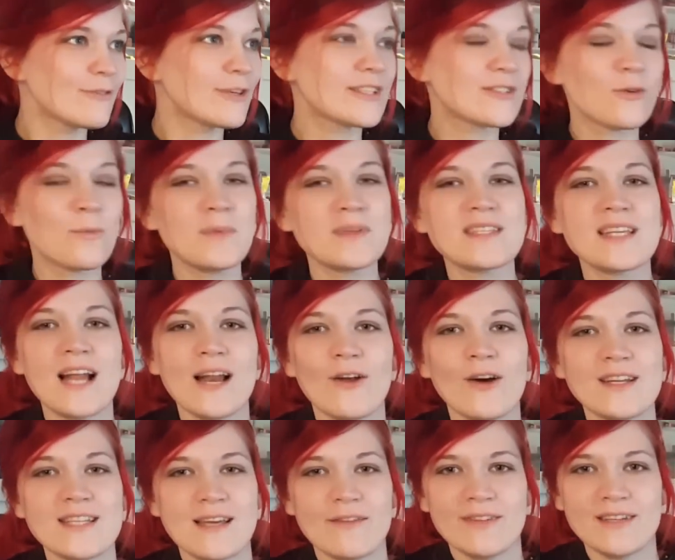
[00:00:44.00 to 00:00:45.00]
wo ich so ein bisschen
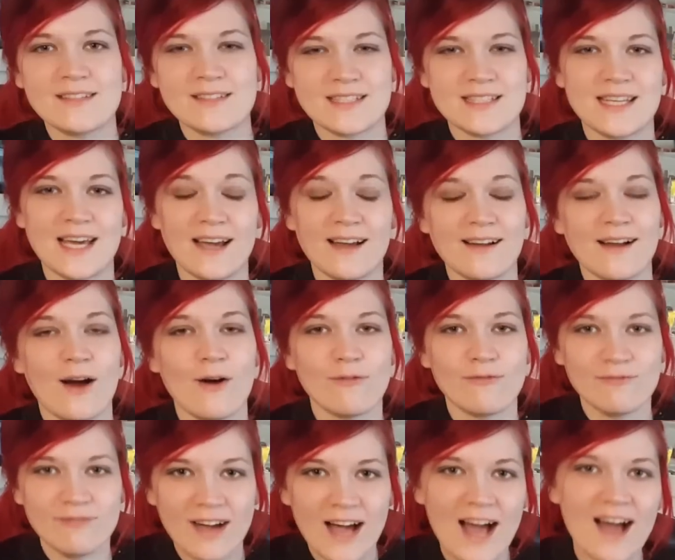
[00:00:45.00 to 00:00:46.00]
erläutere, wie das
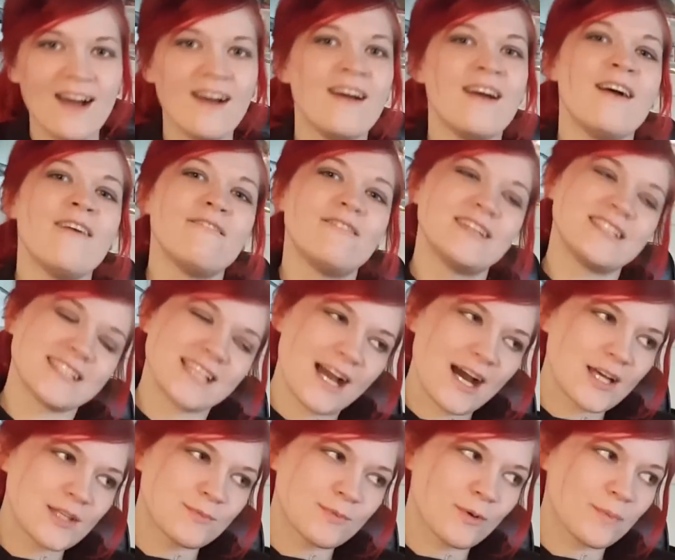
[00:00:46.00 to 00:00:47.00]
Gitarrenkaufen war, was ich
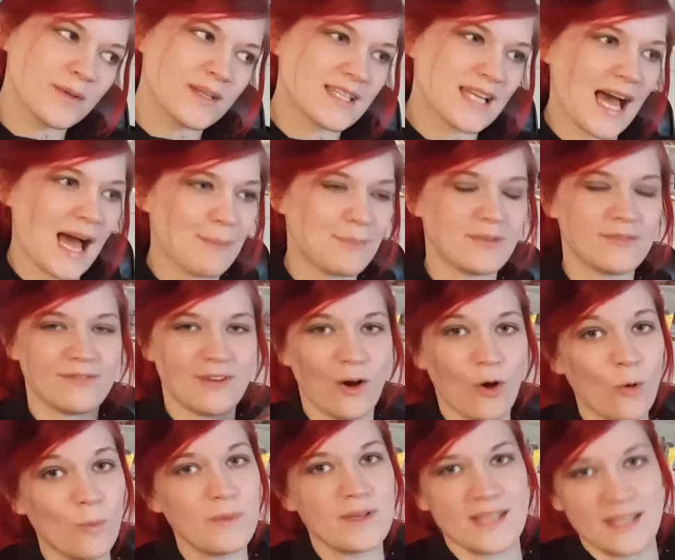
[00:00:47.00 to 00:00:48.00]
ausprobiert habe,
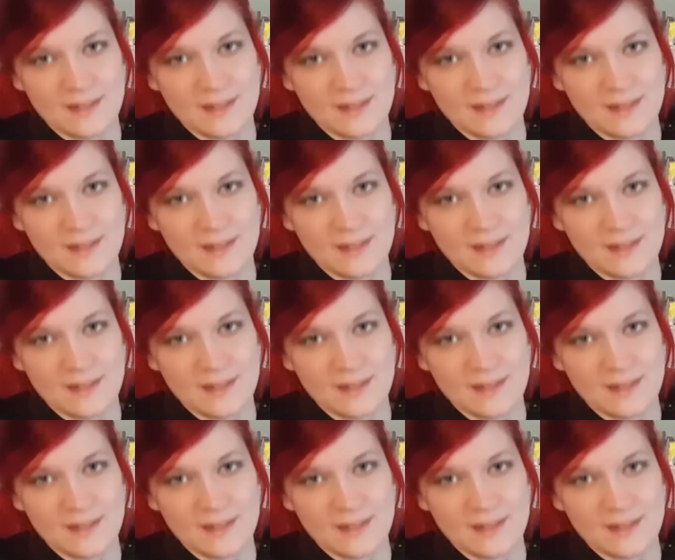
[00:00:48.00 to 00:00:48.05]
warum ich